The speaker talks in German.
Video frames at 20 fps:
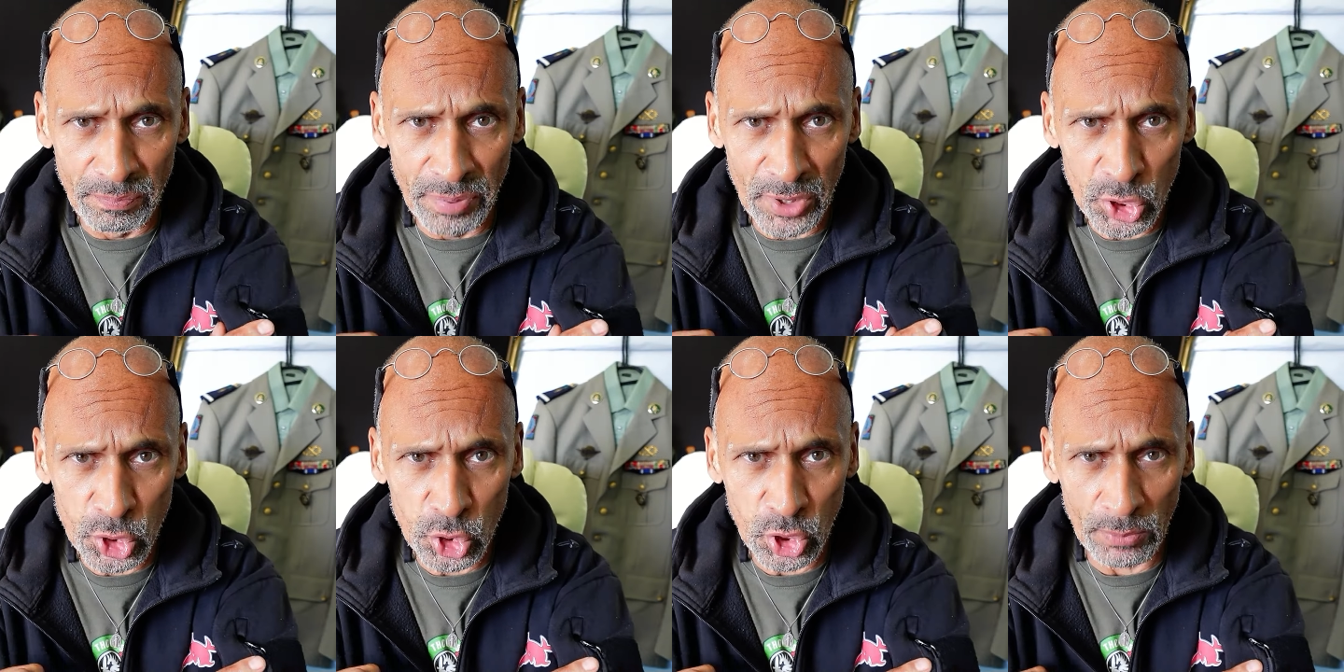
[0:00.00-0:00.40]

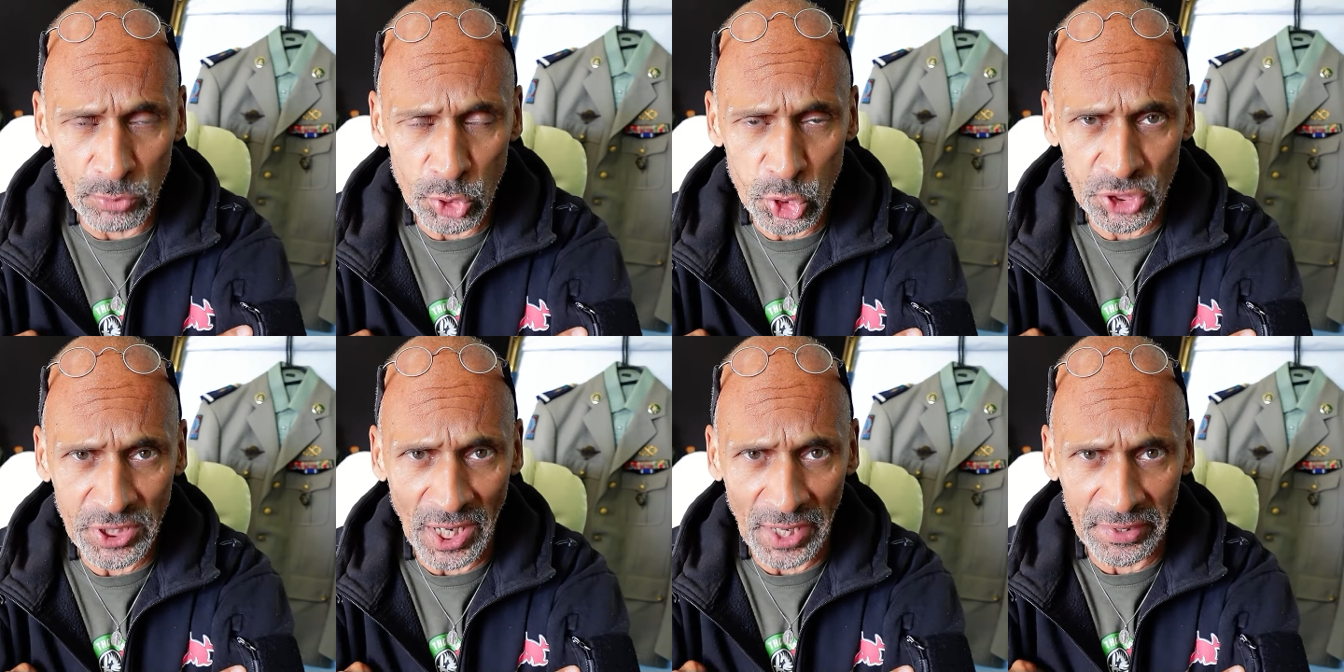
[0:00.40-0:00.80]
Bildschirm
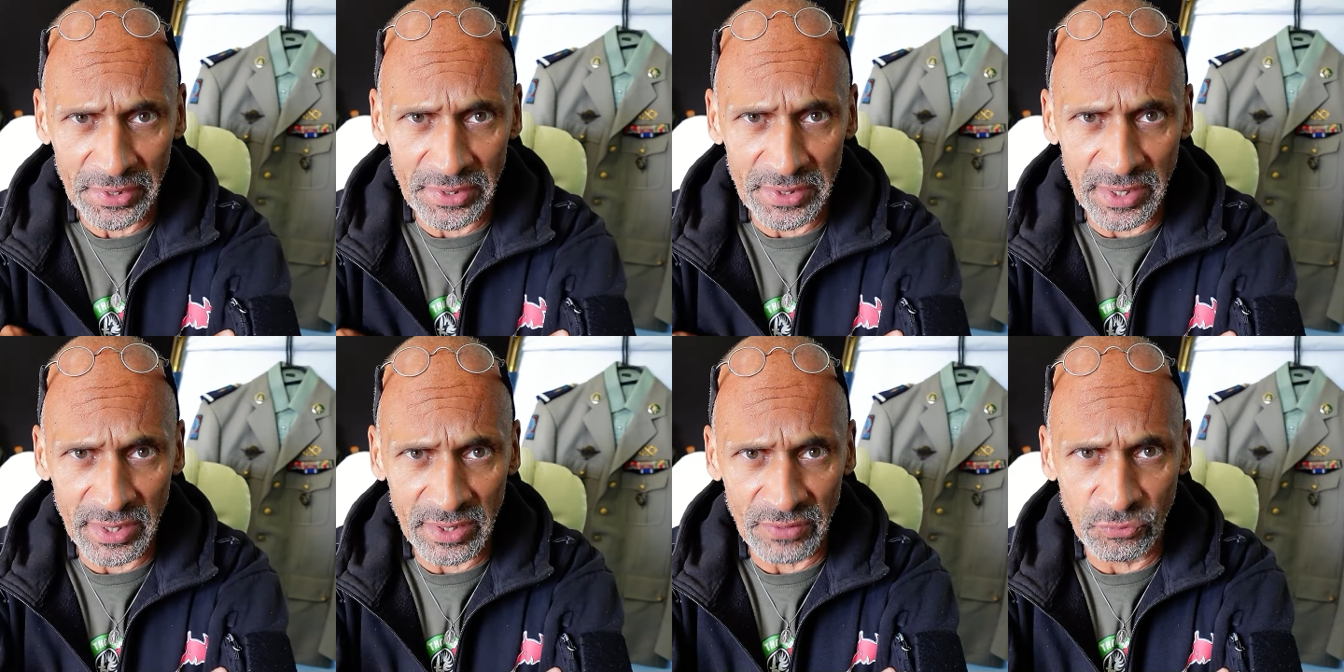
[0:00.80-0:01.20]

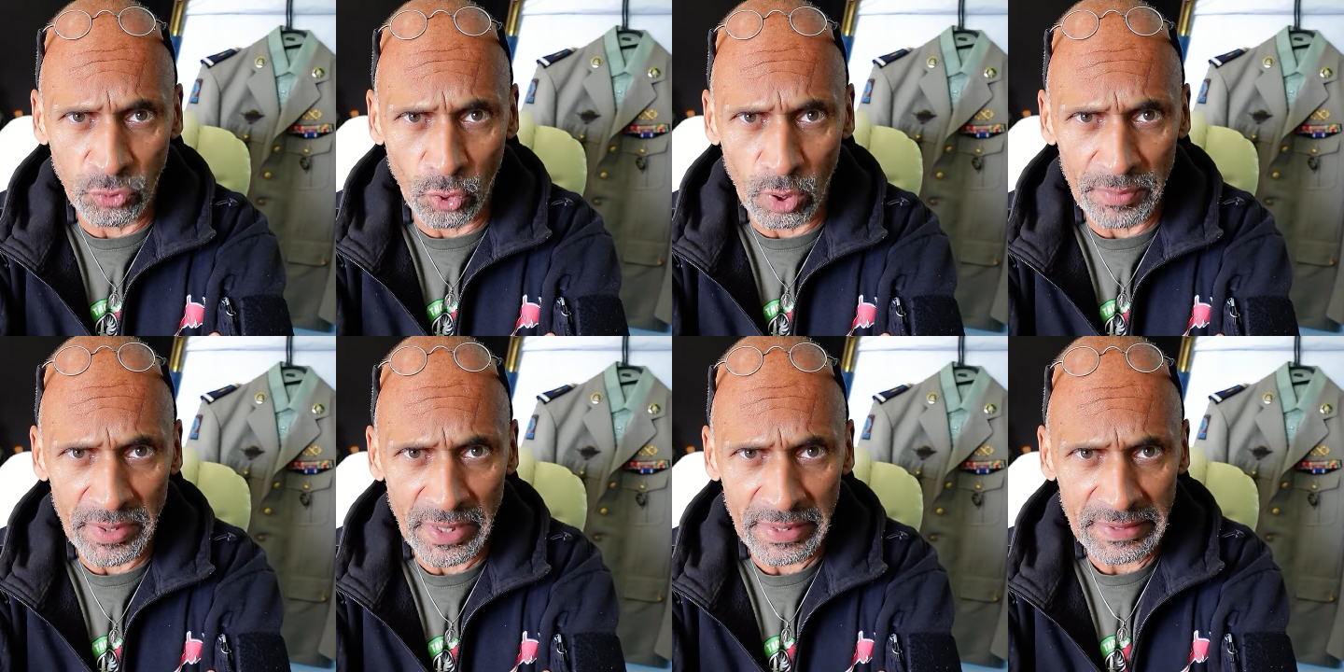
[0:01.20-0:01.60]
starren, der da
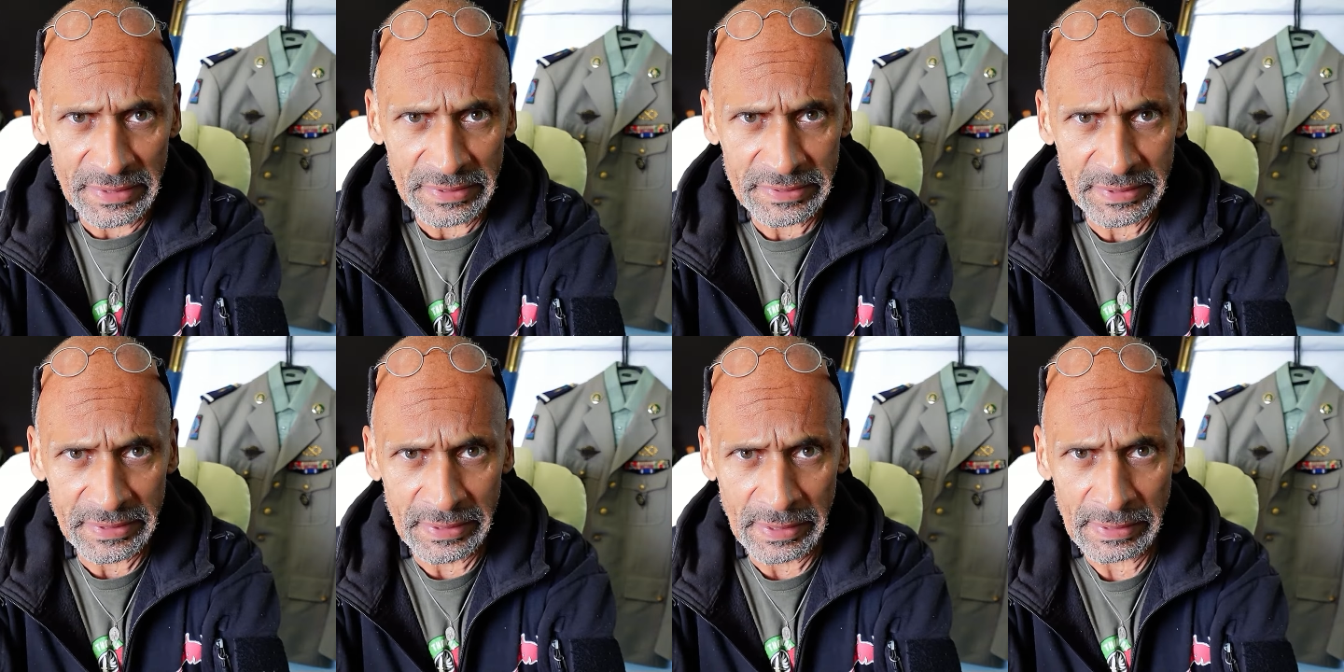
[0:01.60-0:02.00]
vor mir
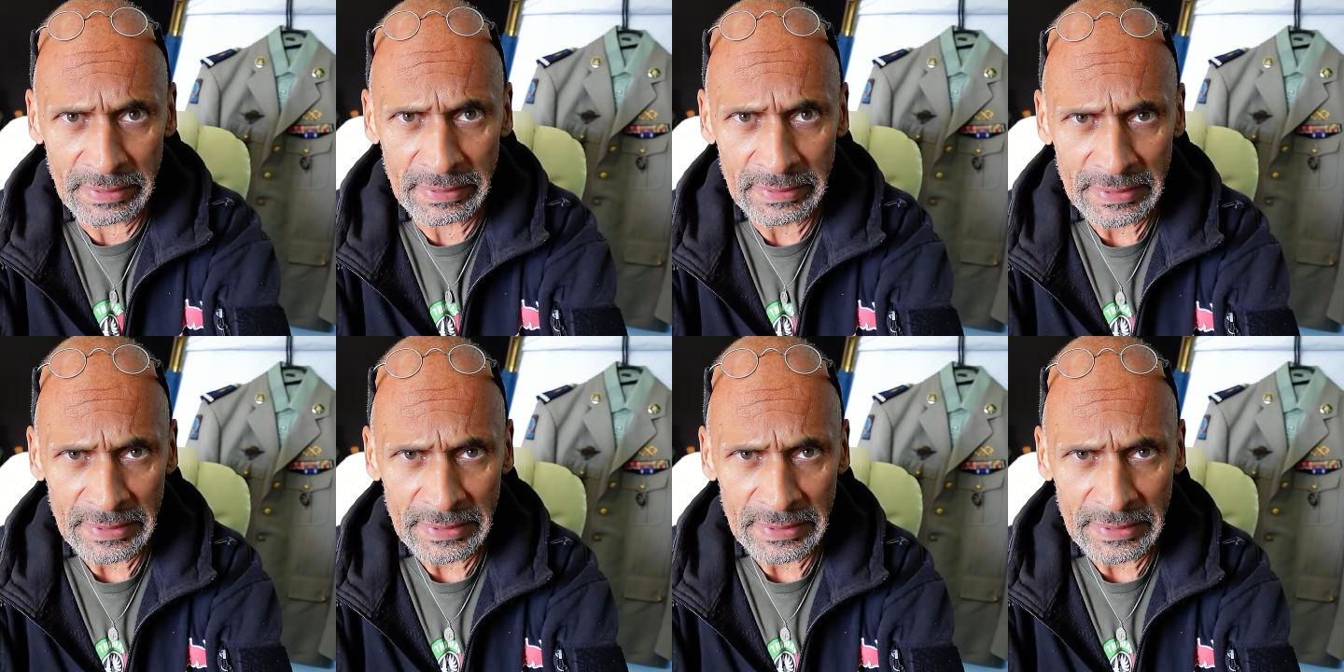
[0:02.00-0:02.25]
ist hier.